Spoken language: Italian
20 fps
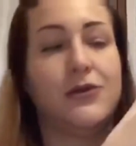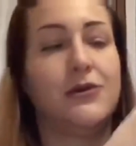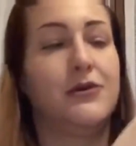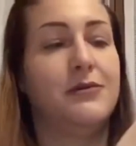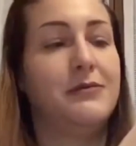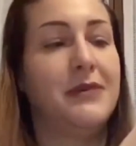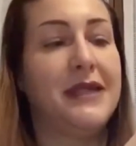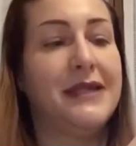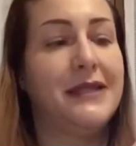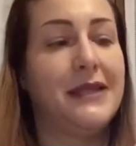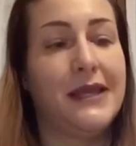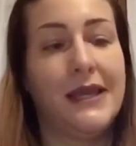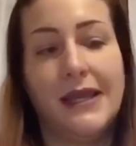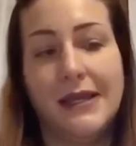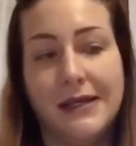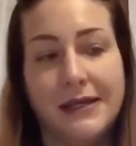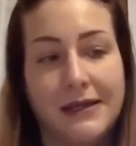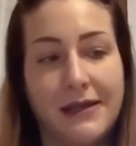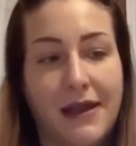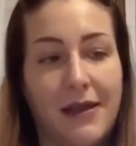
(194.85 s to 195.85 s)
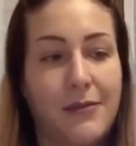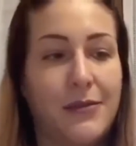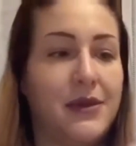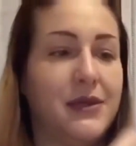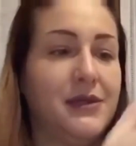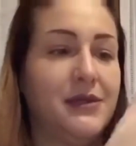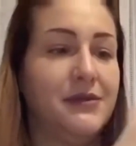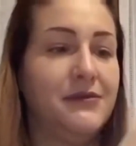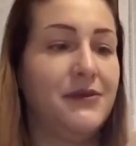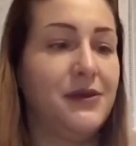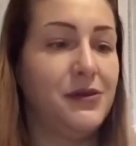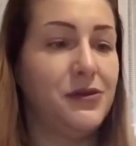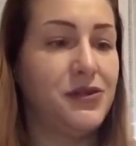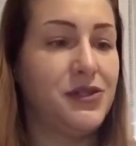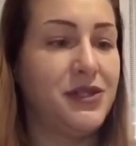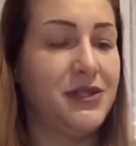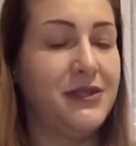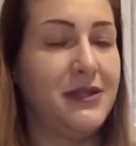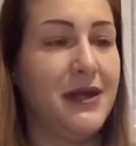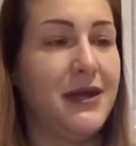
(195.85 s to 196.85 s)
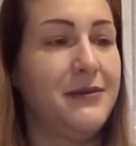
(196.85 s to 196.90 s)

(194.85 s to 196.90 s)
mettere la crema in velocità.